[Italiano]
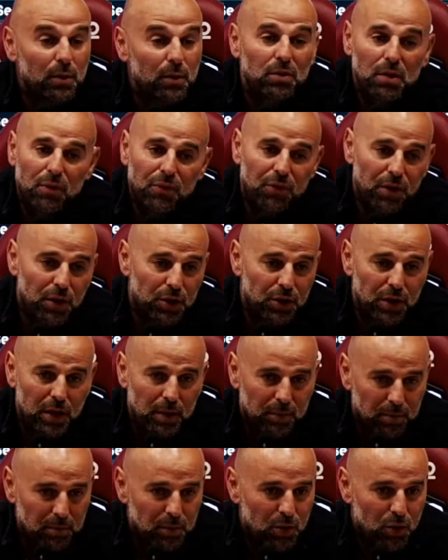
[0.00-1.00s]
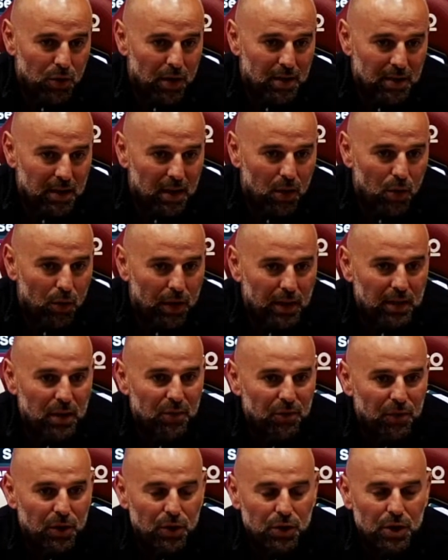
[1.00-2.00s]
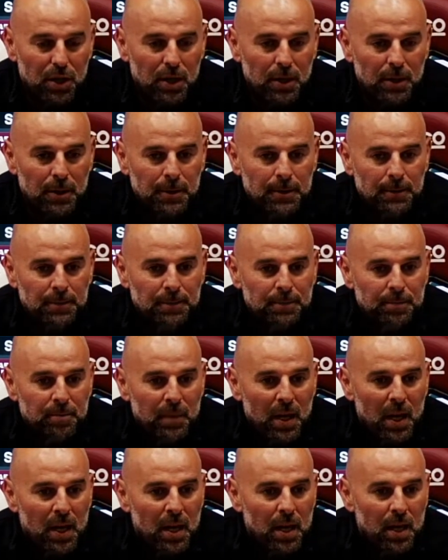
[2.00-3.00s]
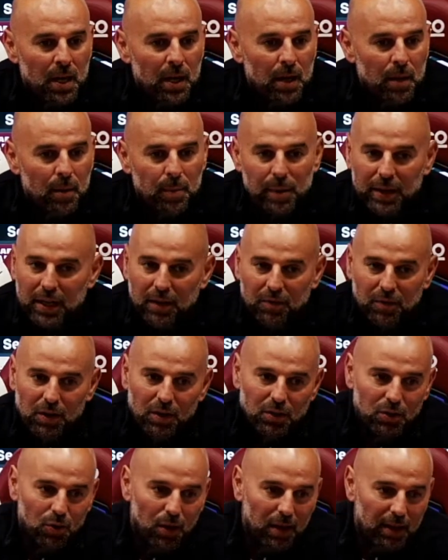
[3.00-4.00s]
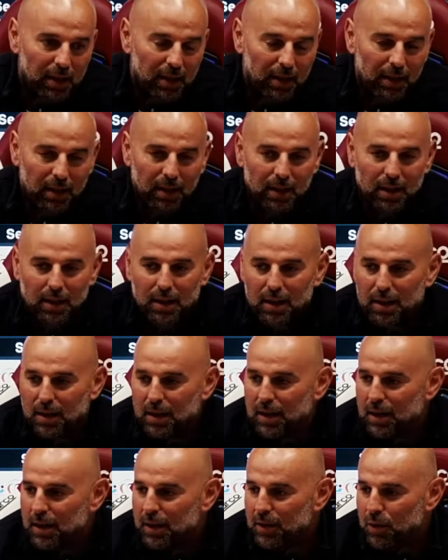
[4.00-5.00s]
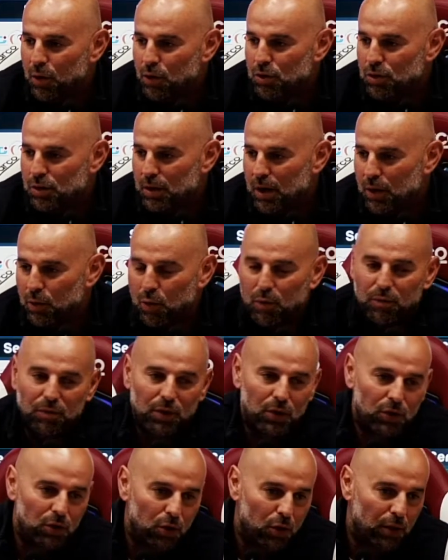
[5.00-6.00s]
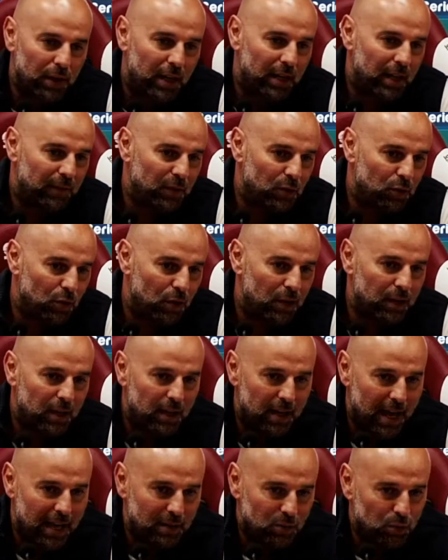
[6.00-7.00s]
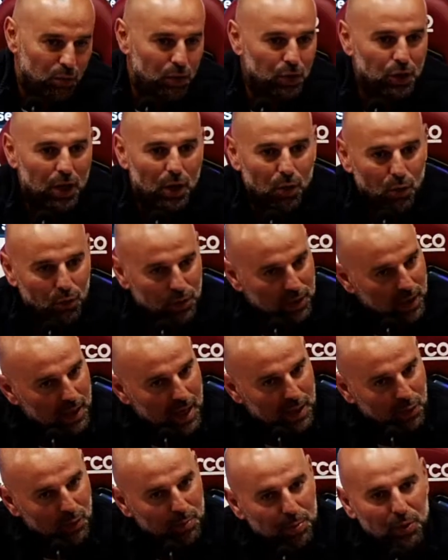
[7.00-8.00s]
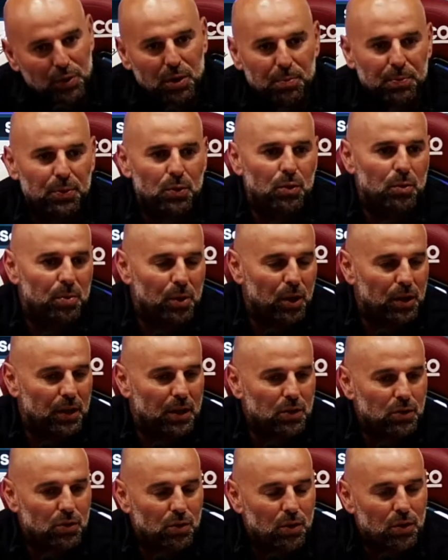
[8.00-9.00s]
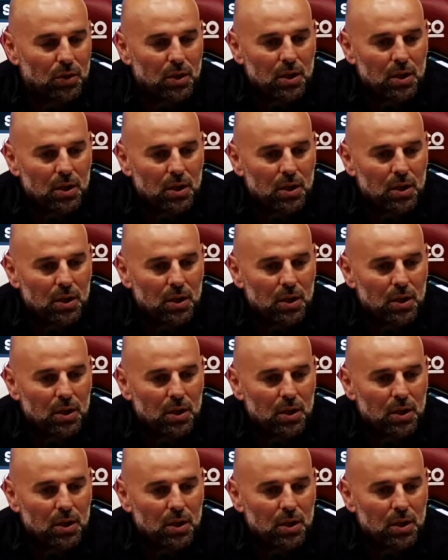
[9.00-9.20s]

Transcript: difficile, bisogna dirlo che è difficile, eh, perché visto anche la nostra non vittoria e la vittoria dell'Ascoli ci ha allontanato un po' di più, però adesso